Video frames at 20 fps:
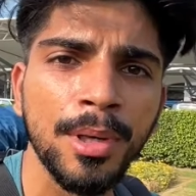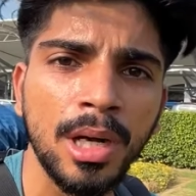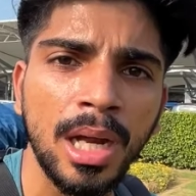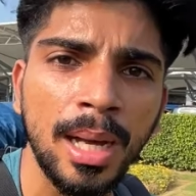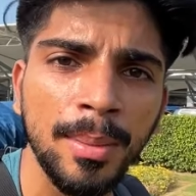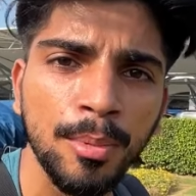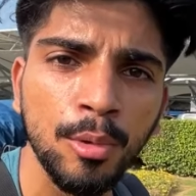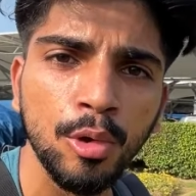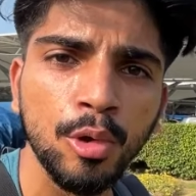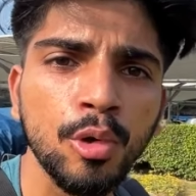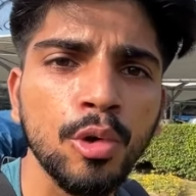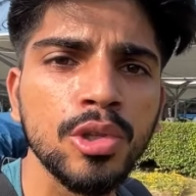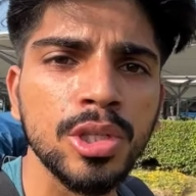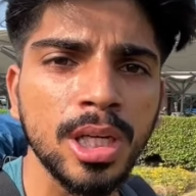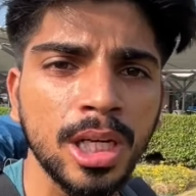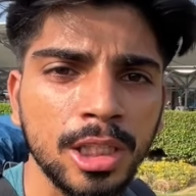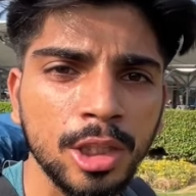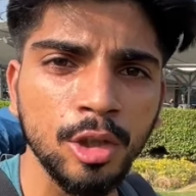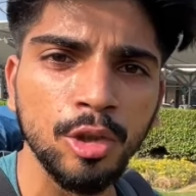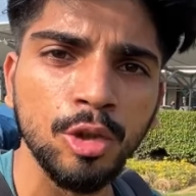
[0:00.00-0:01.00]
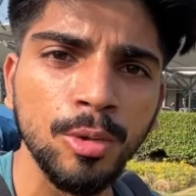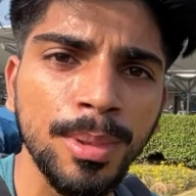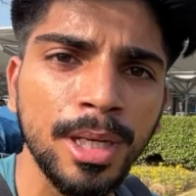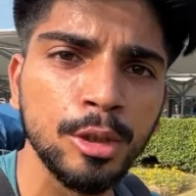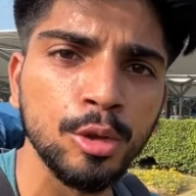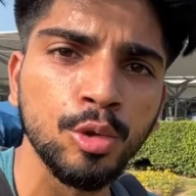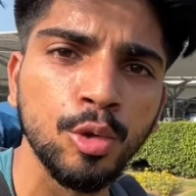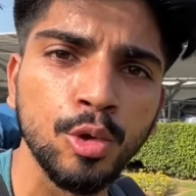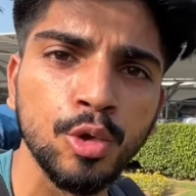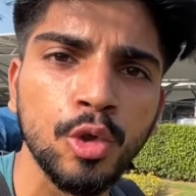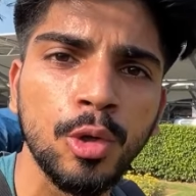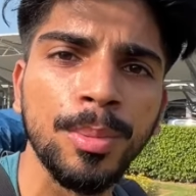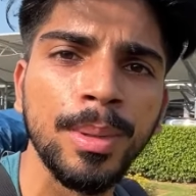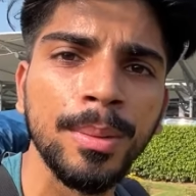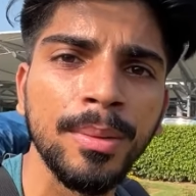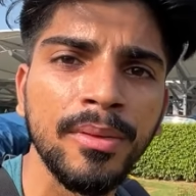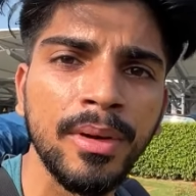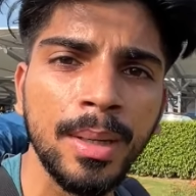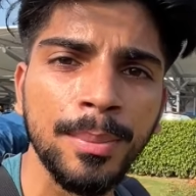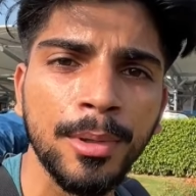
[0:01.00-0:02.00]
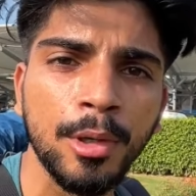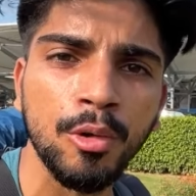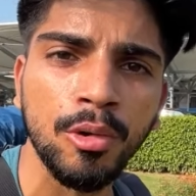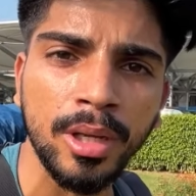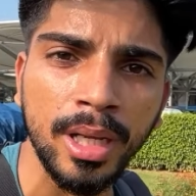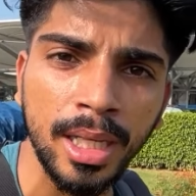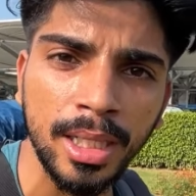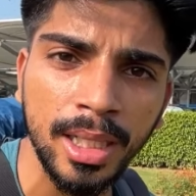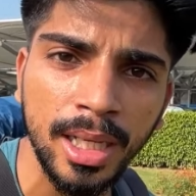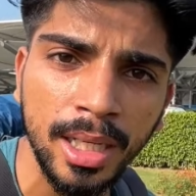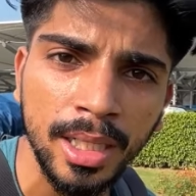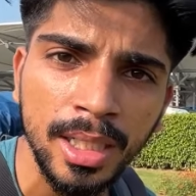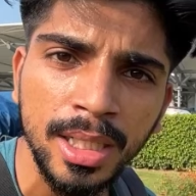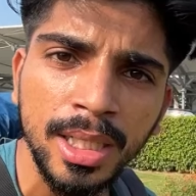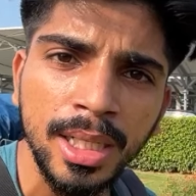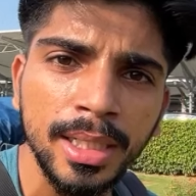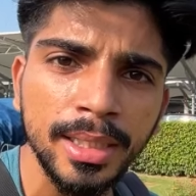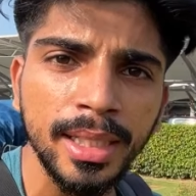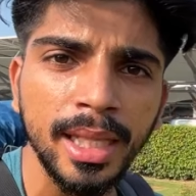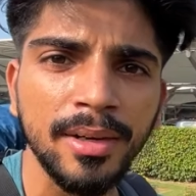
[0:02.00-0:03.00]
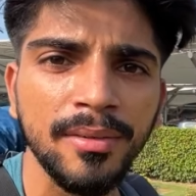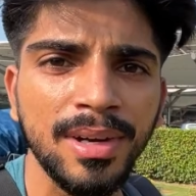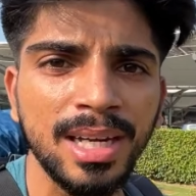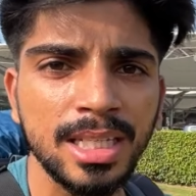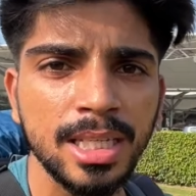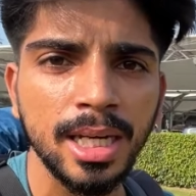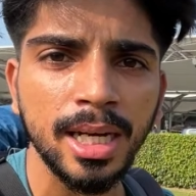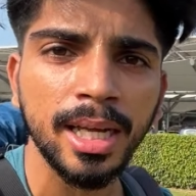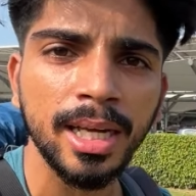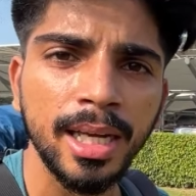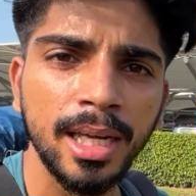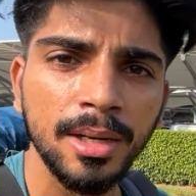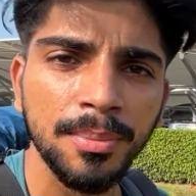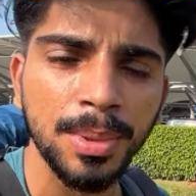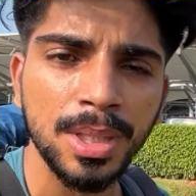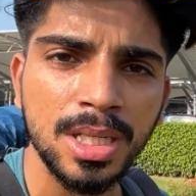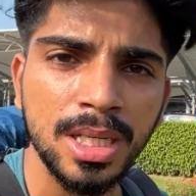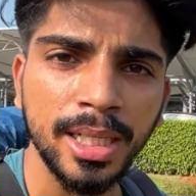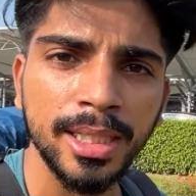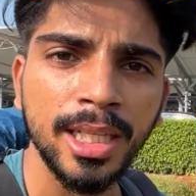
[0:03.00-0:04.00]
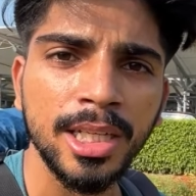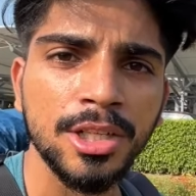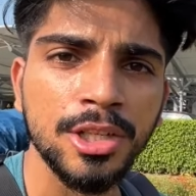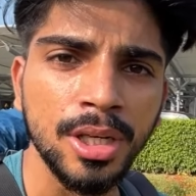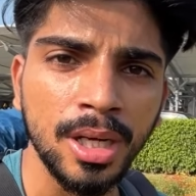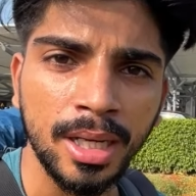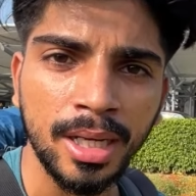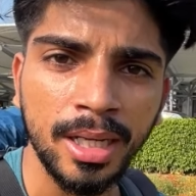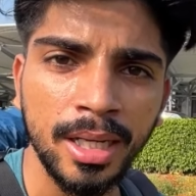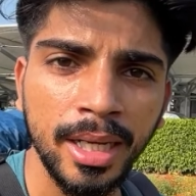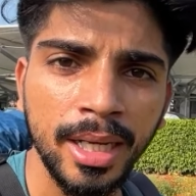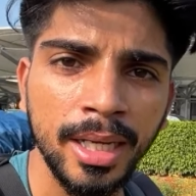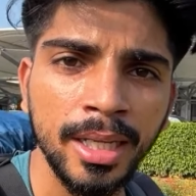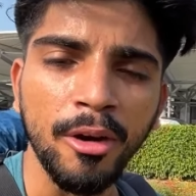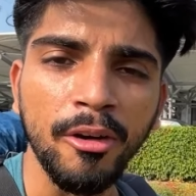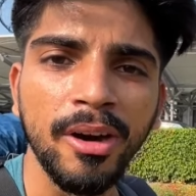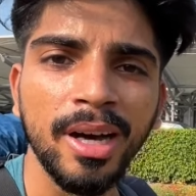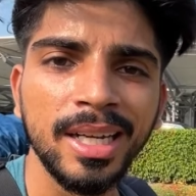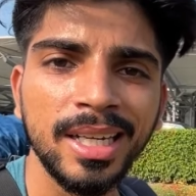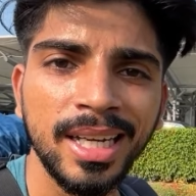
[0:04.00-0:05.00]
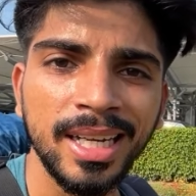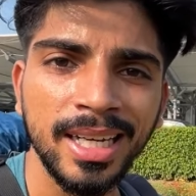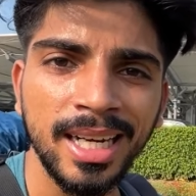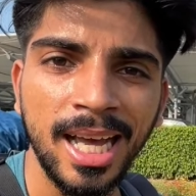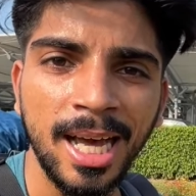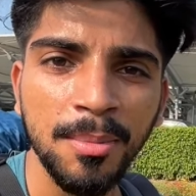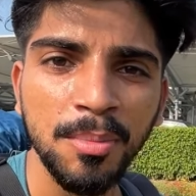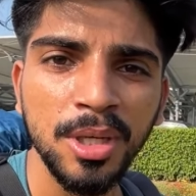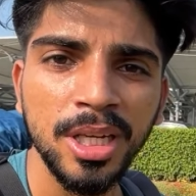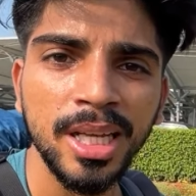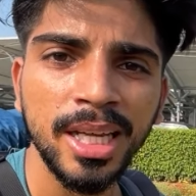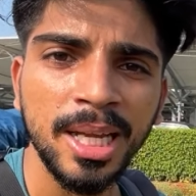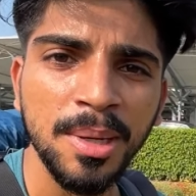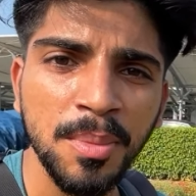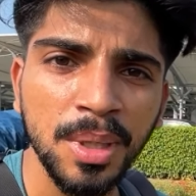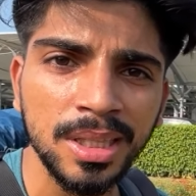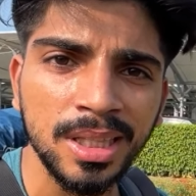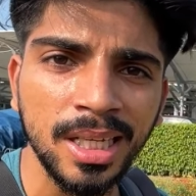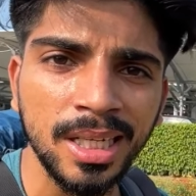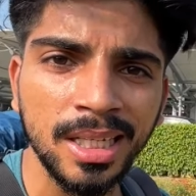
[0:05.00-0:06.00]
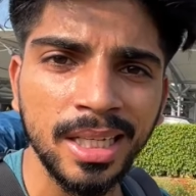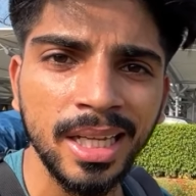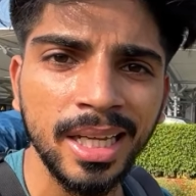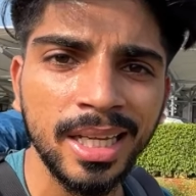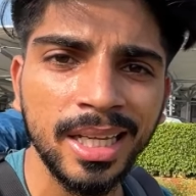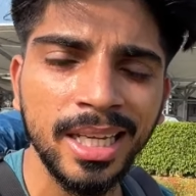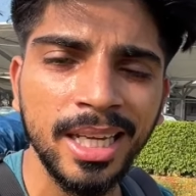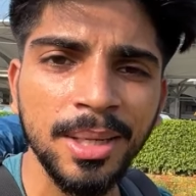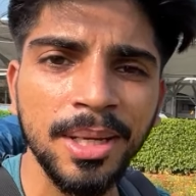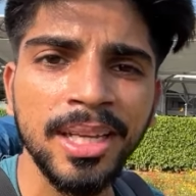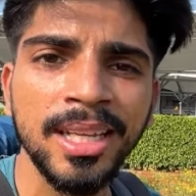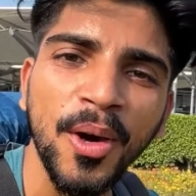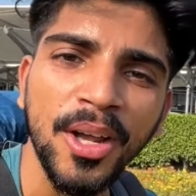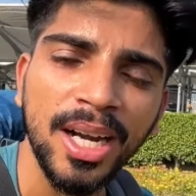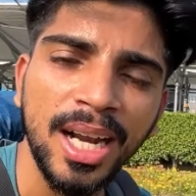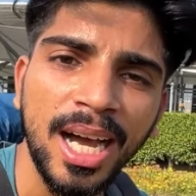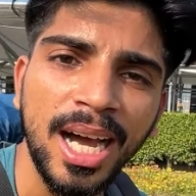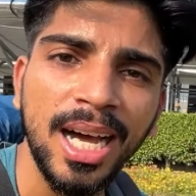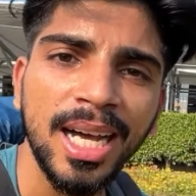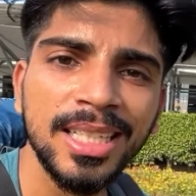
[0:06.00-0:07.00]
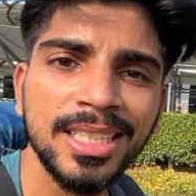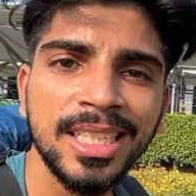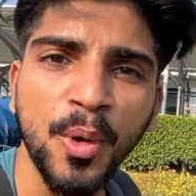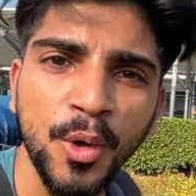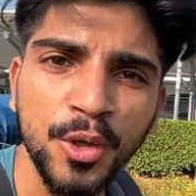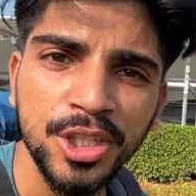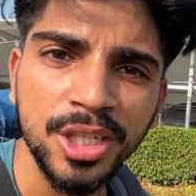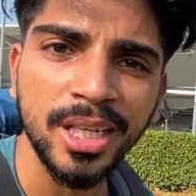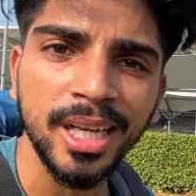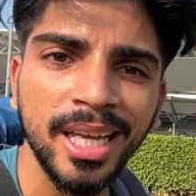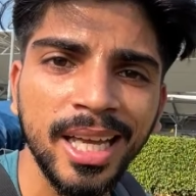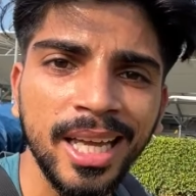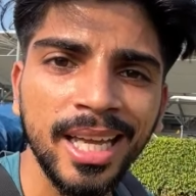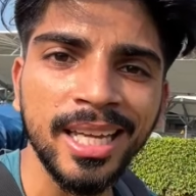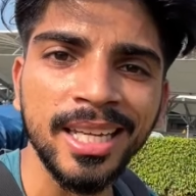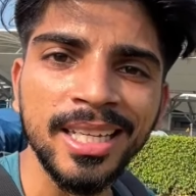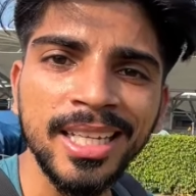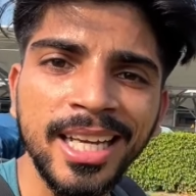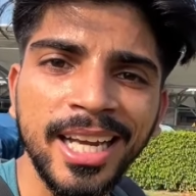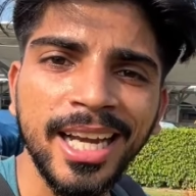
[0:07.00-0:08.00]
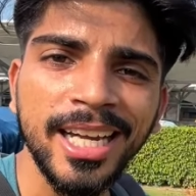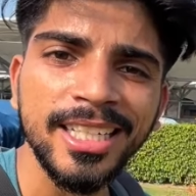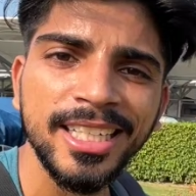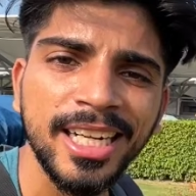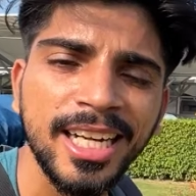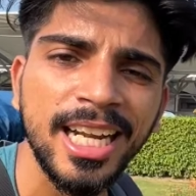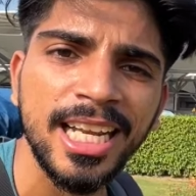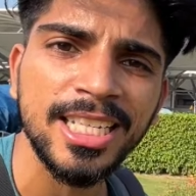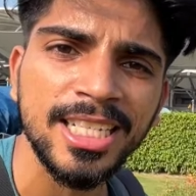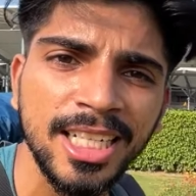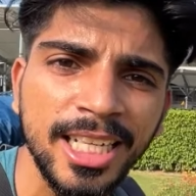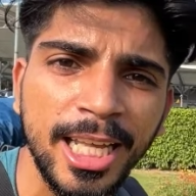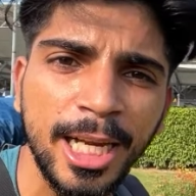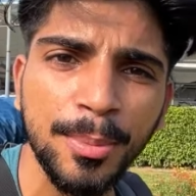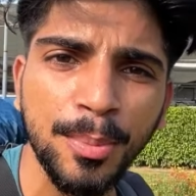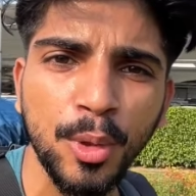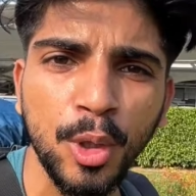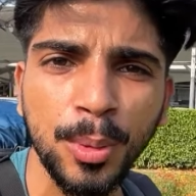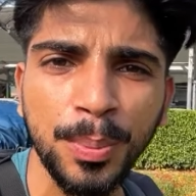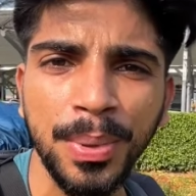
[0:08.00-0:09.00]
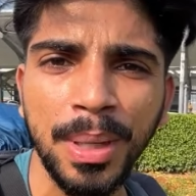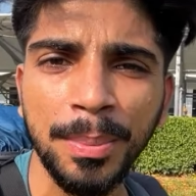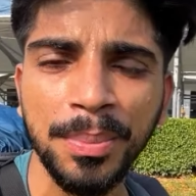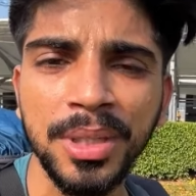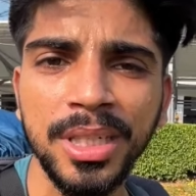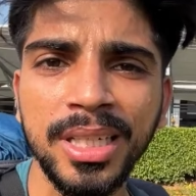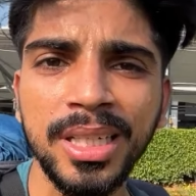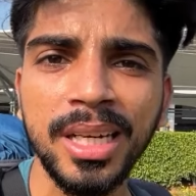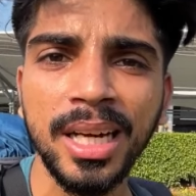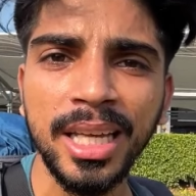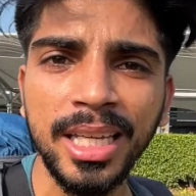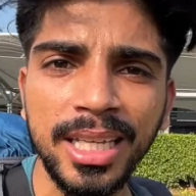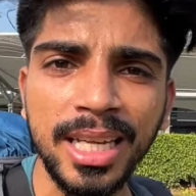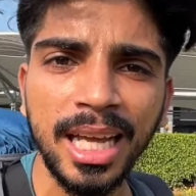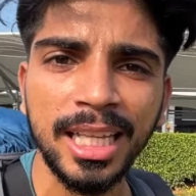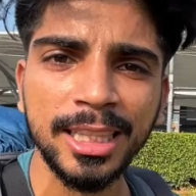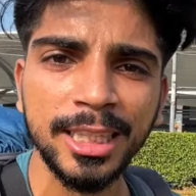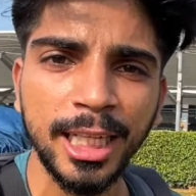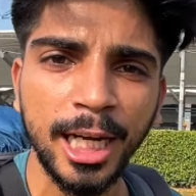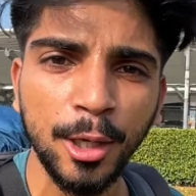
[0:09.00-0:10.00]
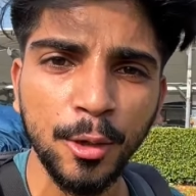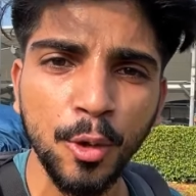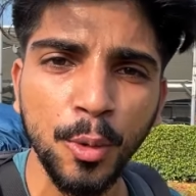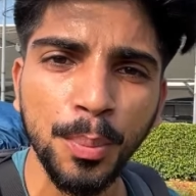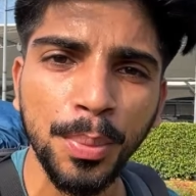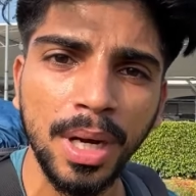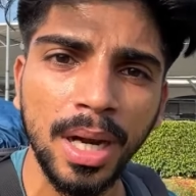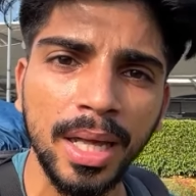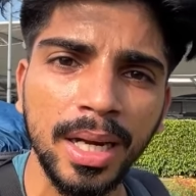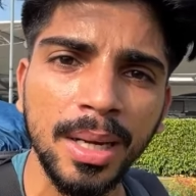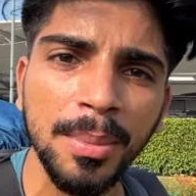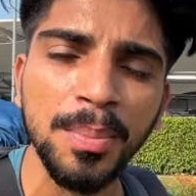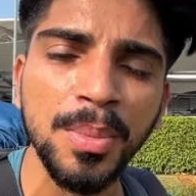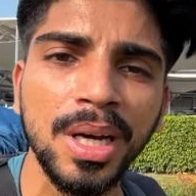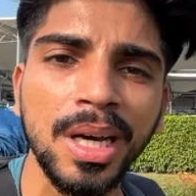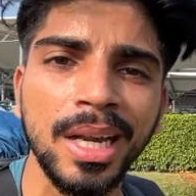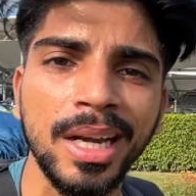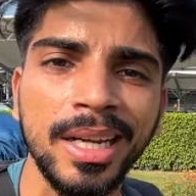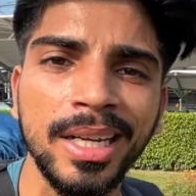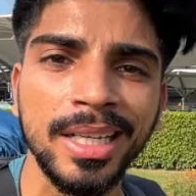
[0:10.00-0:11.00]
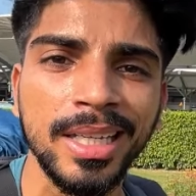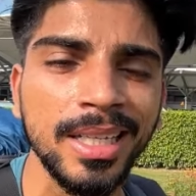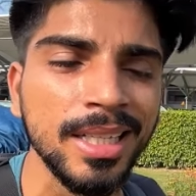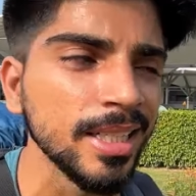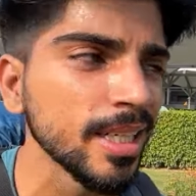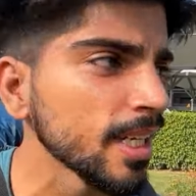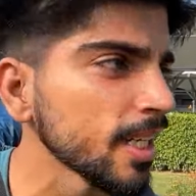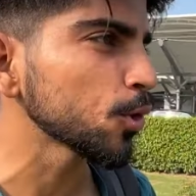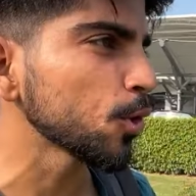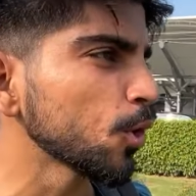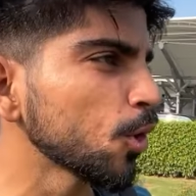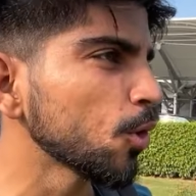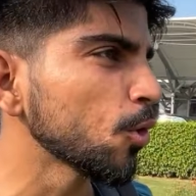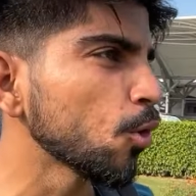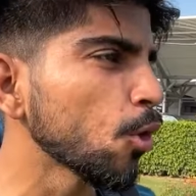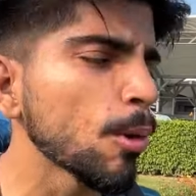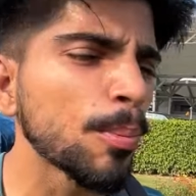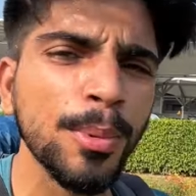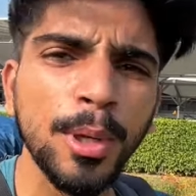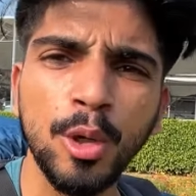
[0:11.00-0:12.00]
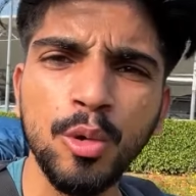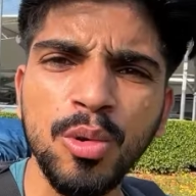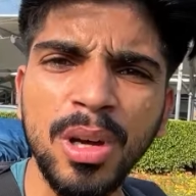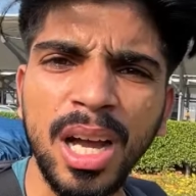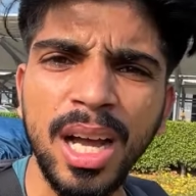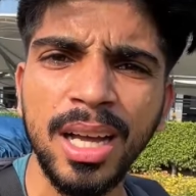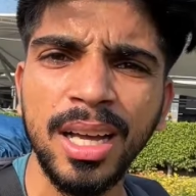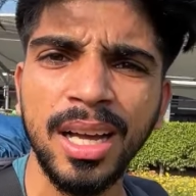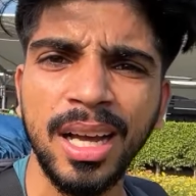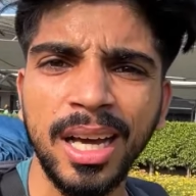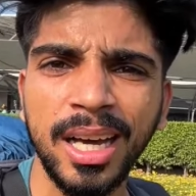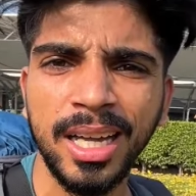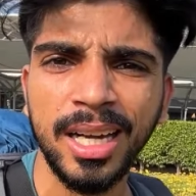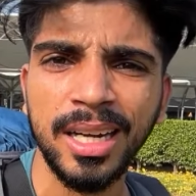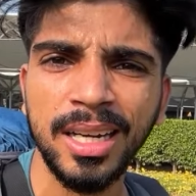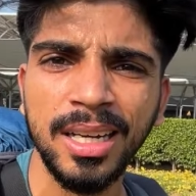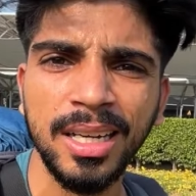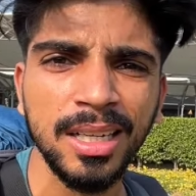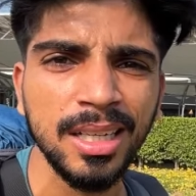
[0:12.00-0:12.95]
पर आप लोग रुक सकते हो तो मैं तो दो सौ रुपए में वहाँ पर रुक गया था देन वहाँ से लंगर प्रसादा शक के भगवान का नाम लेके मत्था टेक के और आज पहुँच गए इंटरनेशनल एयरपोर्ट पे अपनी नई यात्रा को प्रारंभ करने के लिए तो होप करूँगा अगर